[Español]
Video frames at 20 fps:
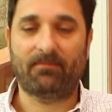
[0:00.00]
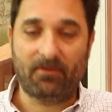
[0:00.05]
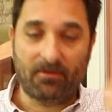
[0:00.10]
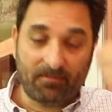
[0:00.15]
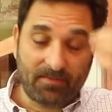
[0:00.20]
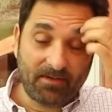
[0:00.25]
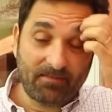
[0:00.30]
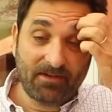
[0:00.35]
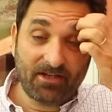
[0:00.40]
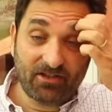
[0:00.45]
Como
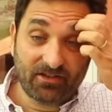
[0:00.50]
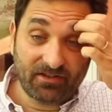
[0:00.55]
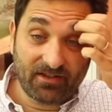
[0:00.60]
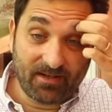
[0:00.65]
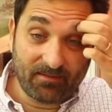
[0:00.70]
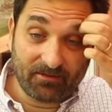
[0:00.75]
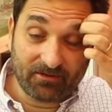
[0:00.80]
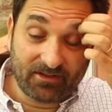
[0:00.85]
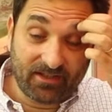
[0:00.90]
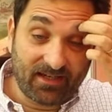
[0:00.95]
primero te voy
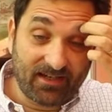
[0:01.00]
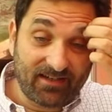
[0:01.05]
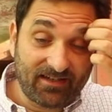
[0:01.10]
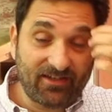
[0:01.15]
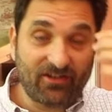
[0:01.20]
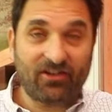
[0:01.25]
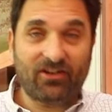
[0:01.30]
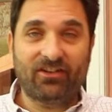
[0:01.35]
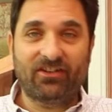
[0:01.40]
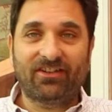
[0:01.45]
a mostrar
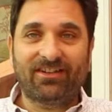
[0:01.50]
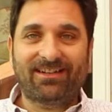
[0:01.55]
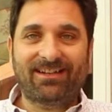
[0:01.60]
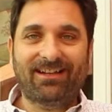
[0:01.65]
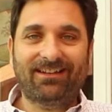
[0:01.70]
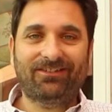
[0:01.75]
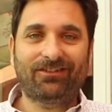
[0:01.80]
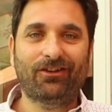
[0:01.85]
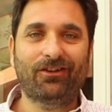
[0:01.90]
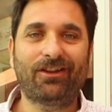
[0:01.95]
los
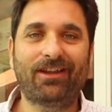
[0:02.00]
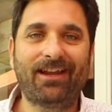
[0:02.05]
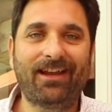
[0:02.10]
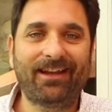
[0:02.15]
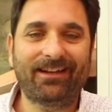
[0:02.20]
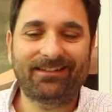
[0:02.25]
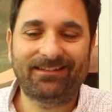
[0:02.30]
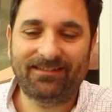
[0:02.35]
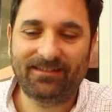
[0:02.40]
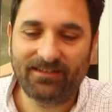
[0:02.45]
casos de
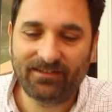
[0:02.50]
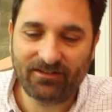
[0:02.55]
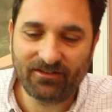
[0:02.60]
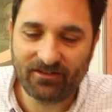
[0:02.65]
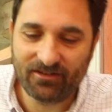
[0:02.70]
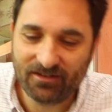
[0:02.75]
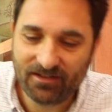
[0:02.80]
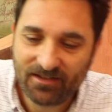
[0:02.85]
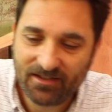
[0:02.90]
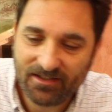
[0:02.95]

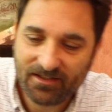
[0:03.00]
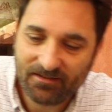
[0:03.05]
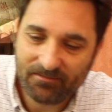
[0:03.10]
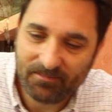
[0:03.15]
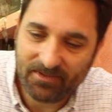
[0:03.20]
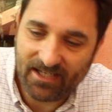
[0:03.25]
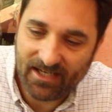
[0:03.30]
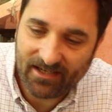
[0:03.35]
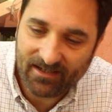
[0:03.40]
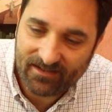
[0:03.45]
éxito.
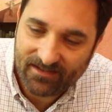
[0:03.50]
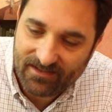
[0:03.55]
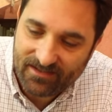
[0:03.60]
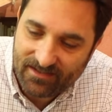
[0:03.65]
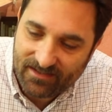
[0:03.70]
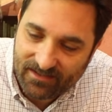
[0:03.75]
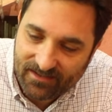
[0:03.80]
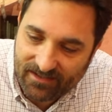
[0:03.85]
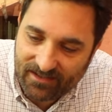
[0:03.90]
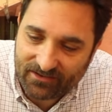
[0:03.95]
Mirá,
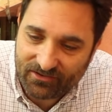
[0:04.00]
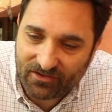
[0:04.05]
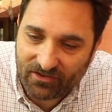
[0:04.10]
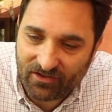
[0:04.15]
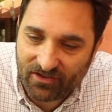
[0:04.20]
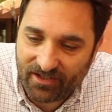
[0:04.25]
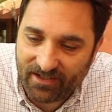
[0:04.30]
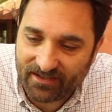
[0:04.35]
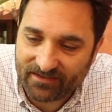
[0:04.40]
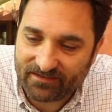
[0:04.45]

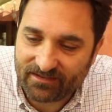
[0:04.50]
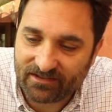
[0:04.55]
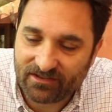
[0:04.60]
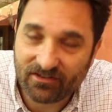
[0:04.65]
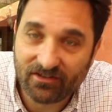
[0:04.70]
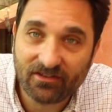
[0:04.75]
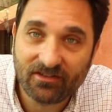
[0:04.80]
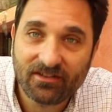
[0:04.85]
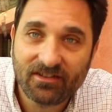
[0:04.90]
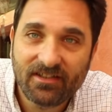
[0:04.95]
casos de
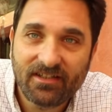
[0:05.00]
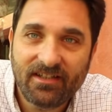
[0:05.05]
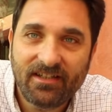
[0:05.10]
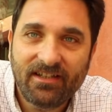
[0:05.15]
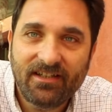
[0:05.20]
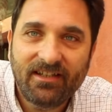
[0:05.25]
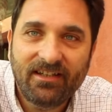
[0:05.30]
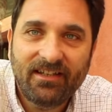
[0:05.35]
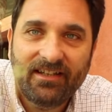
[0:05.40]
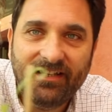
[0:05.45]
éxito.
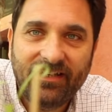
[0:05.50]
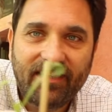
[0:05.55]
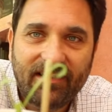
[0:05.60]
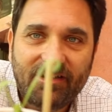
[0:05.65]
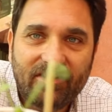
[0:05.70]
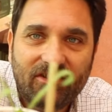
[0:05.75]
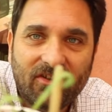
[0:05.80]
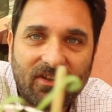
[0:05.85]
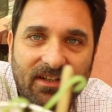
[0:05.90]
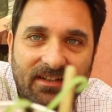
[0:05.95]

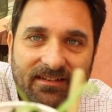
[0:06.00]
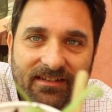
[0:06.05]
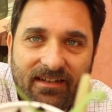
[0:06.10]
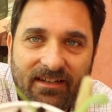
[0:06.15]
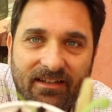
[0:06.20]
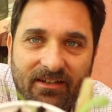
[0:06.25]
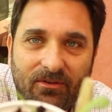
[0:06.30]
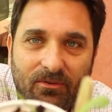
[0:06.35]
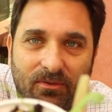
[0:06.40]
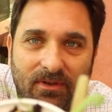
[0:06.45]
Esto
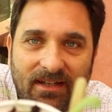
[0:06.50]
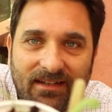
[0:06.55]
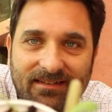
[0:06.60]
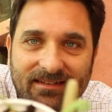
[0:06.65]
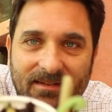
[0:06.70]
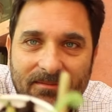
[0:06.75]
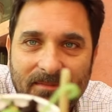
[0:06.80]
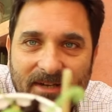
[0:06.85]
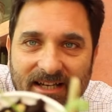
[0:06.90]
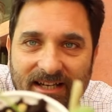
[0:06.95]
hace una
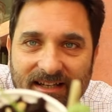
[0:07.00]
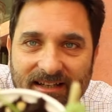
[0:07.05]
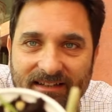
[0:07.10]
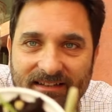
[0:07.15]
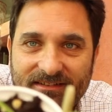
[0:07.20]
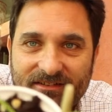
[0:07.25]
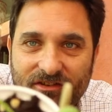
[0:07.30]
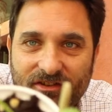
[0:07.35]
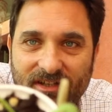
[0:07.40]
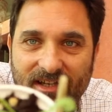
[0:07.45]
semana
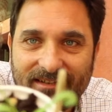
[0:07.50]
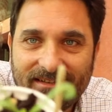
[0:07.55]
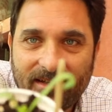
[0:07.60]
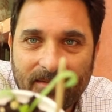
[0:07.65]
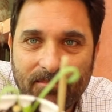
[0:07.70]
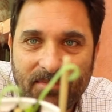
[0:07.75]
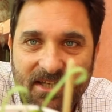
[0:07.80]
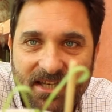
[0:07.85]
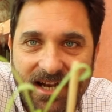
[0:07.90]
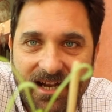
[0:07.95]
son las
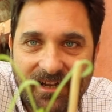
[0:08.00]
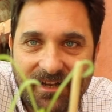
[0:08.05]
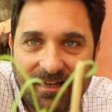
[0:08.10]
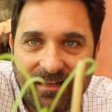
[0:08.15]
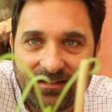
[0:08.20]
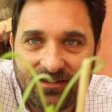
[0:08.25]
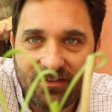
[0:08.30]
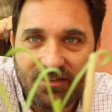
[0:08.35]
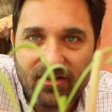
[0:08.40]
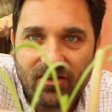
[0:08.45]

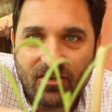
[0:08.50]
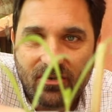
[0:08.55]
espinacas.